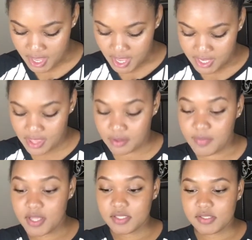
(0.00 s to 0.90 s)
Y
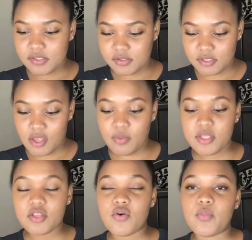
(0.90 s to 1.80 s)
además, yo he
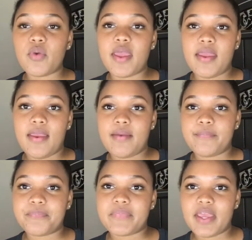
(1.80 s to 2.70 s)
visto eh,
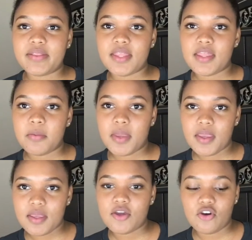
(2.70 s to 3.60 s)
gente de
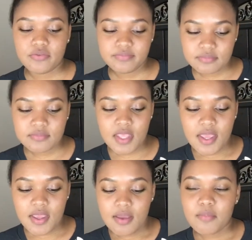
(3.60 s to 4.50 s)
México
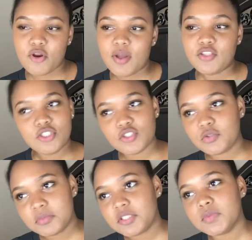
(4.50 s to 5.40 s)
probando sus
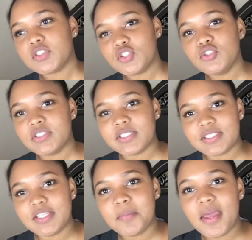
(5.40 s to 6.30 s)
mismos dulces
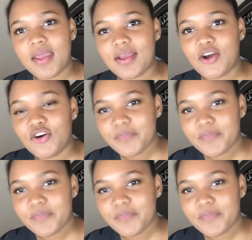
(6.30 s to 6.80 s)
de México.